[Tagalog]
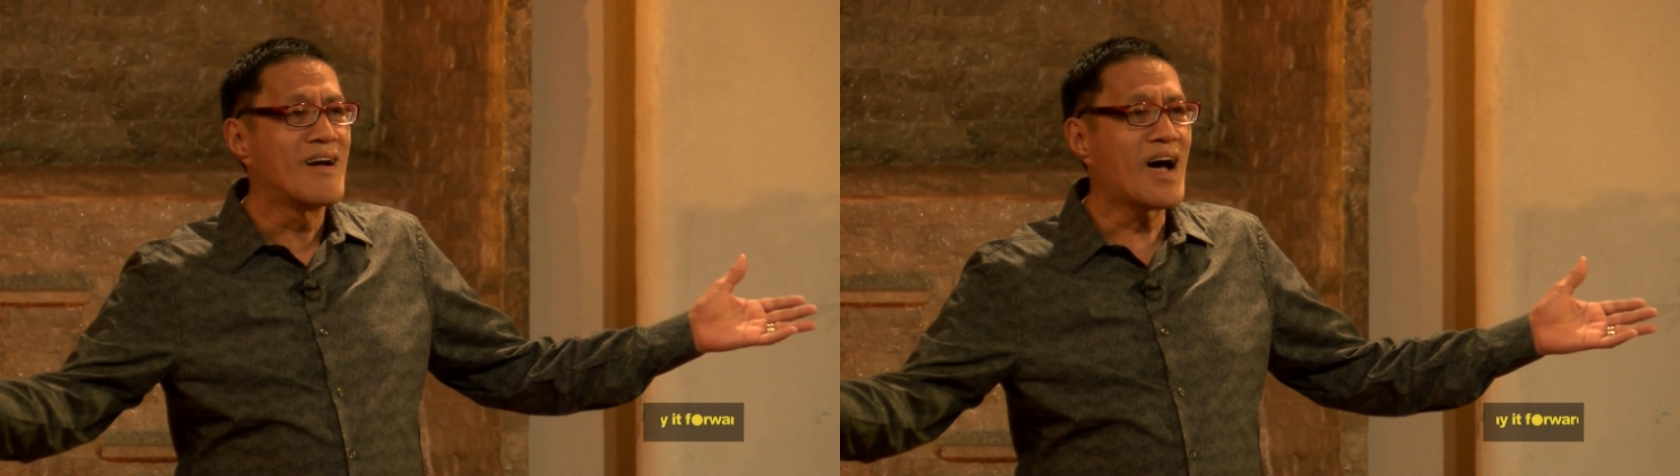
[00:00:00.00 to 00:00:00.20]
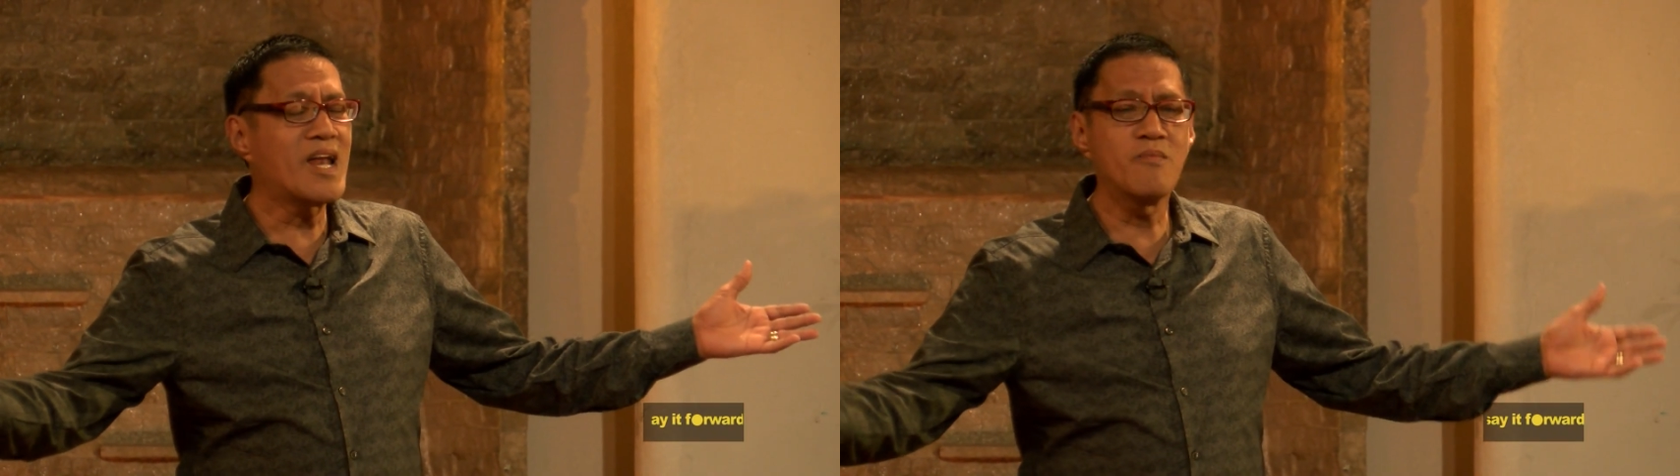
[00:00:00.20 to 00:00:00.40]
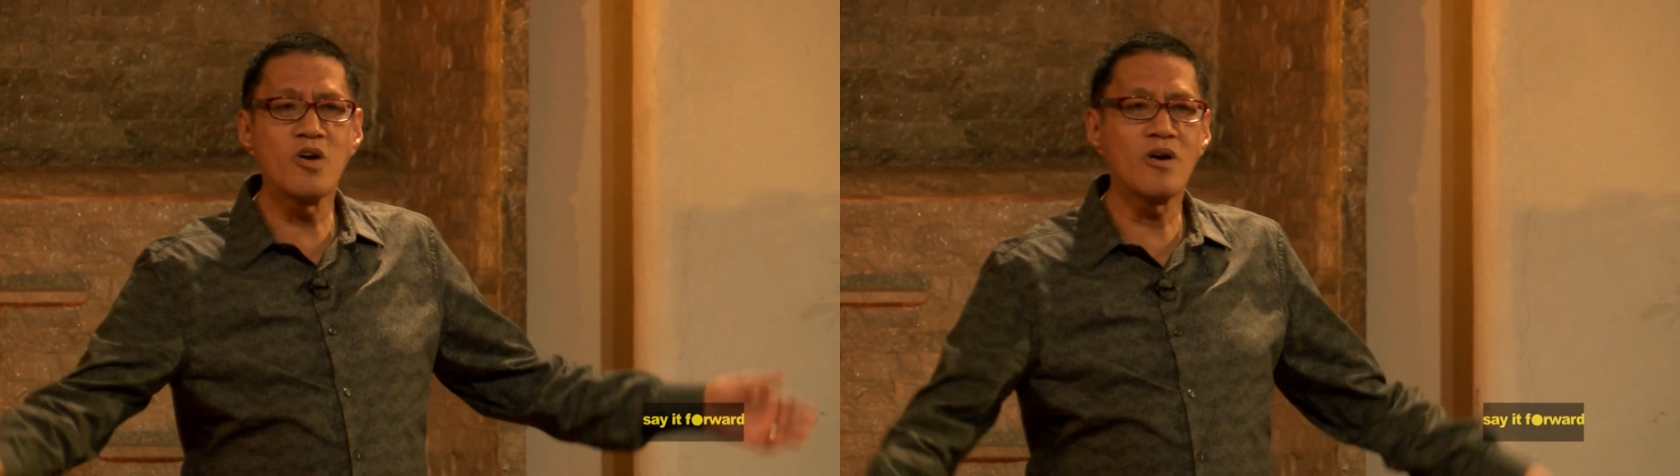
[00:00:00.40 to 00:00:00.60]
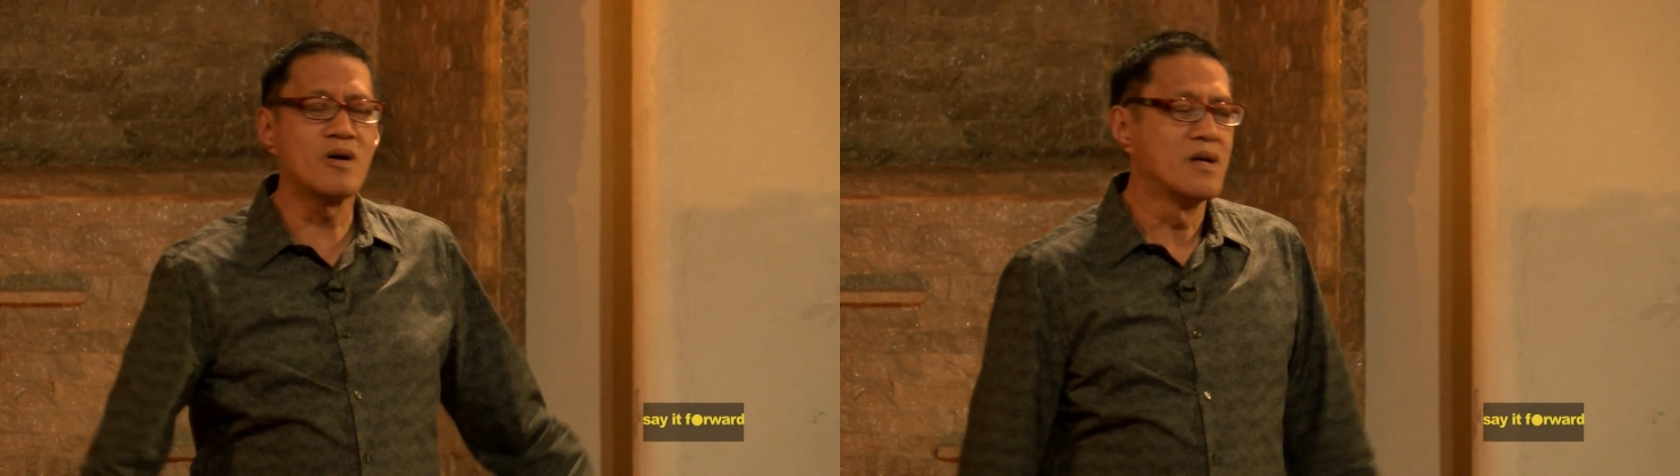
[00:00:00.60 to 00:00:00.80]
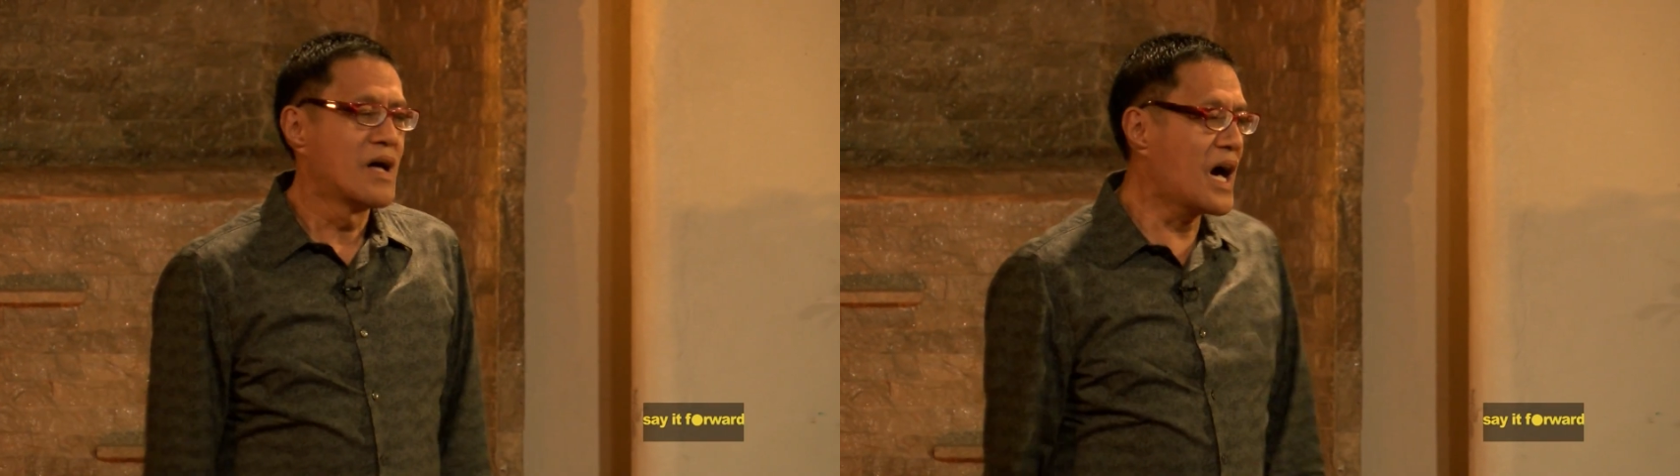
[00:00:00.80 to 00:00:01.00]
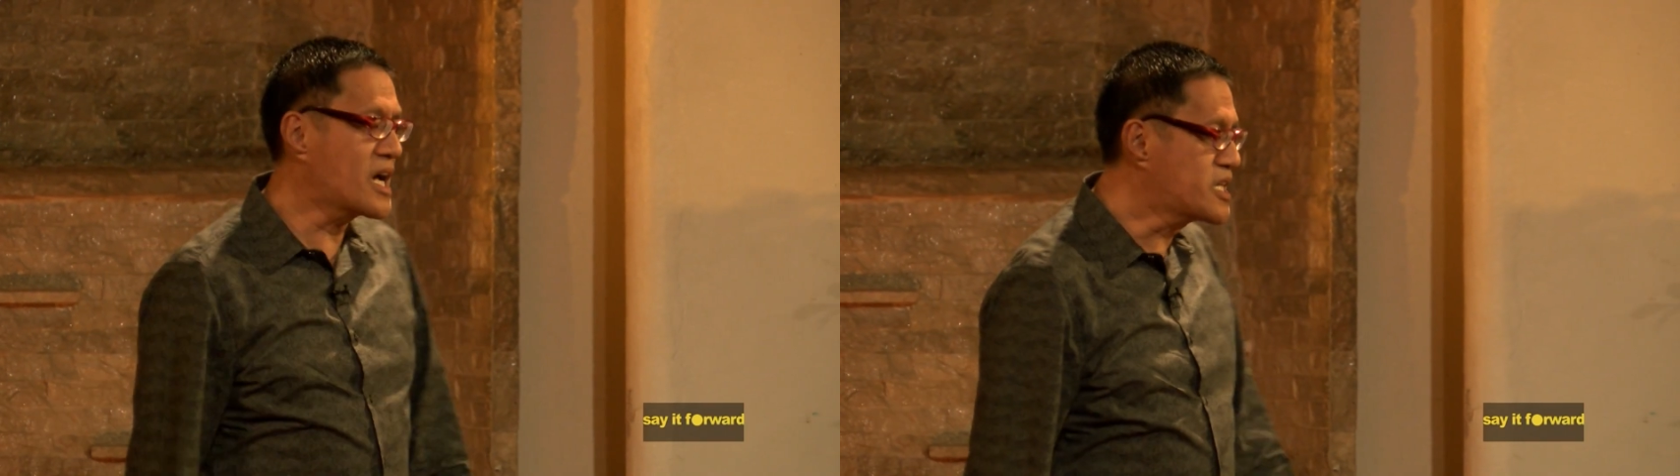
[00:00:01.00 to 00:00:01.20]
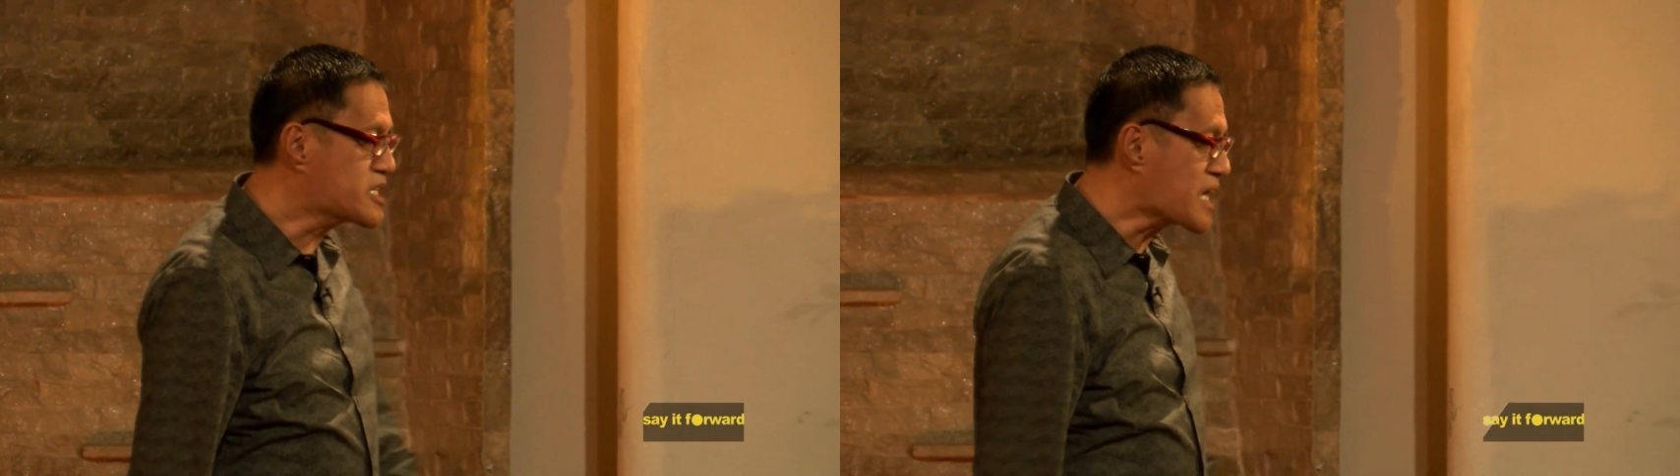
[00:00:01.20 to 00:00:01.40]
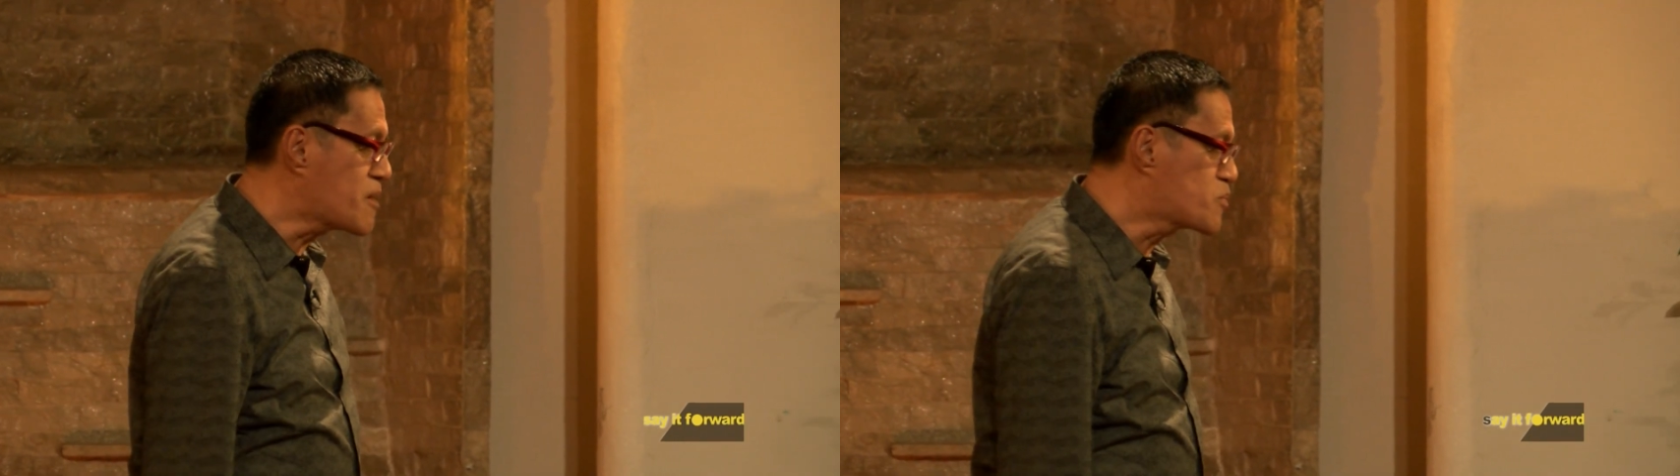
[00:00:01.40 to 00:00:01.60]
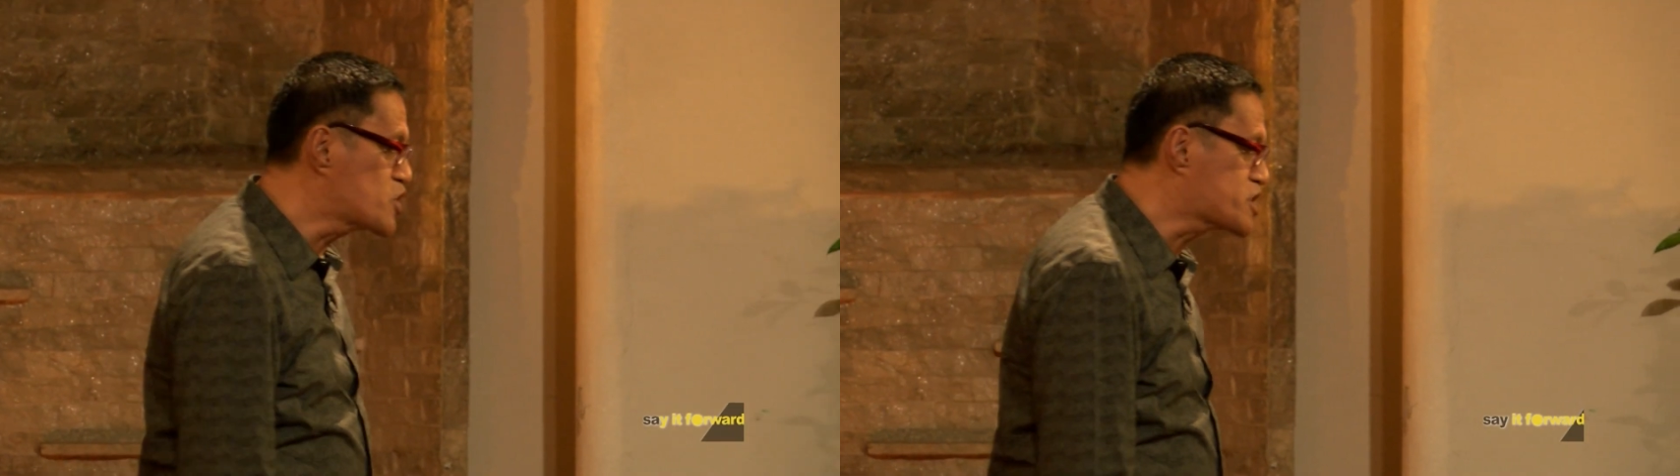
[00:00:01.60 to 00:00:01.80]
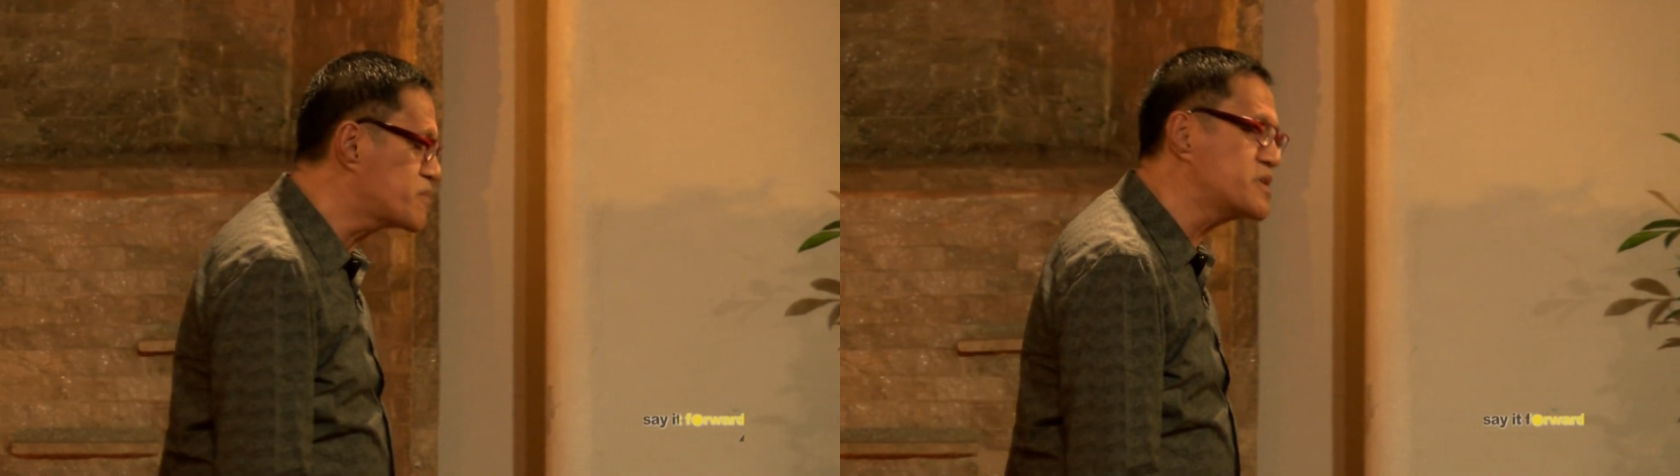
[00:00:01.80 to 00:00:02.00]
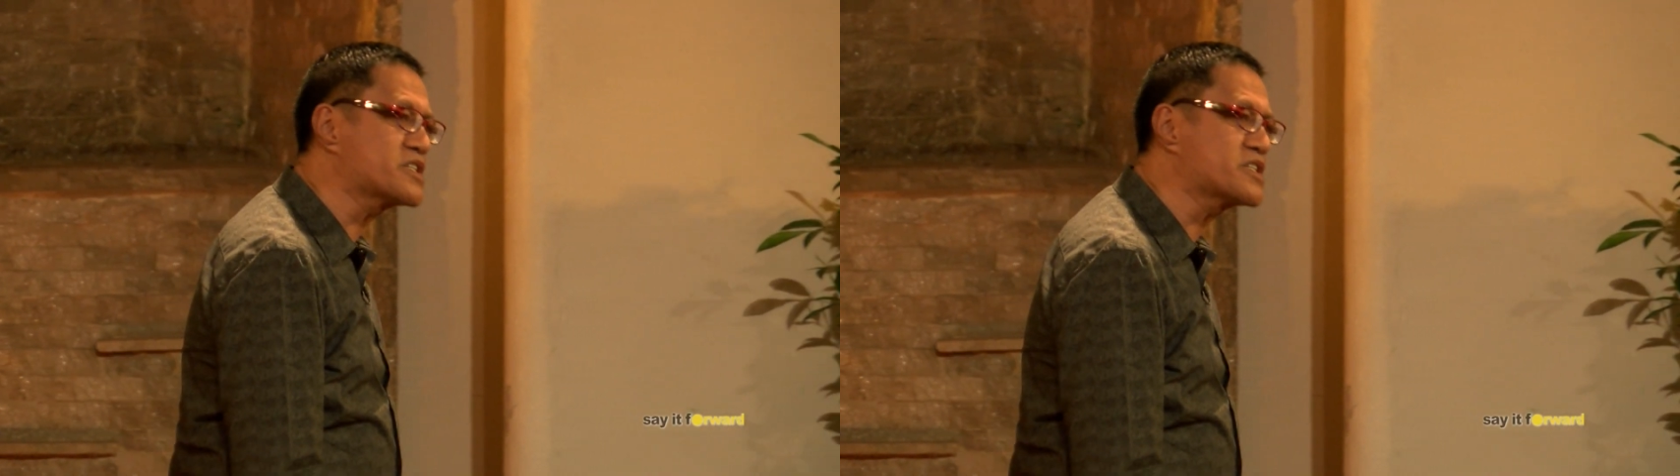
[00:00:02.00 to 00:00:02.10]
Alam nyo, ang discipleship